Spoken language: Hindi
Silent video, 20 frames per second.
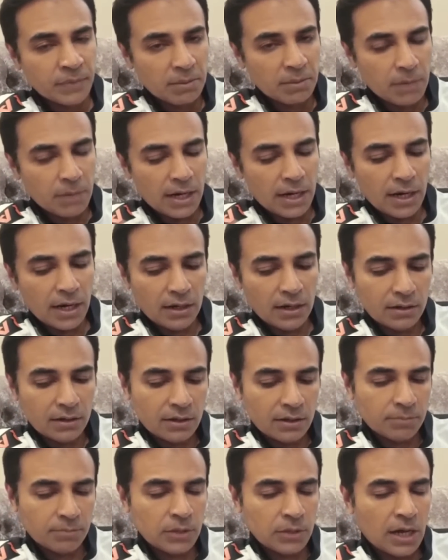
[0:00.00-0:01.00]
बहरहाल
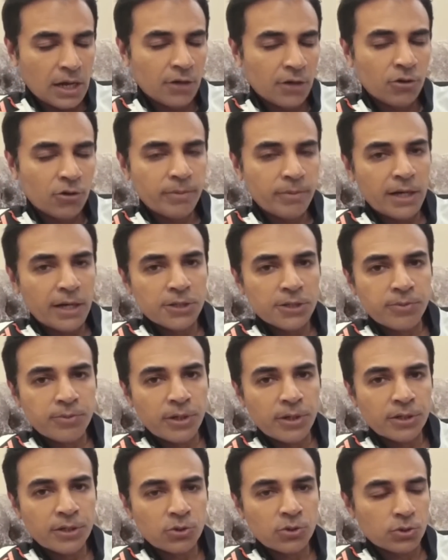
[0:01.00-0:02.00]
कप्तान और
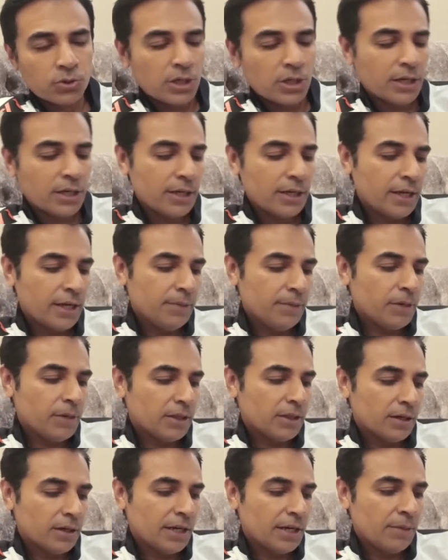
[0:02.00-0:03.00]
मैनेजमेंट ने सोचा कि यही
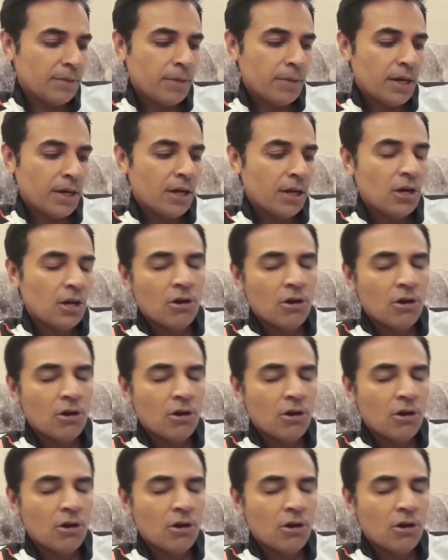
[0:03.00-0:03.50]
बेहतर टीम है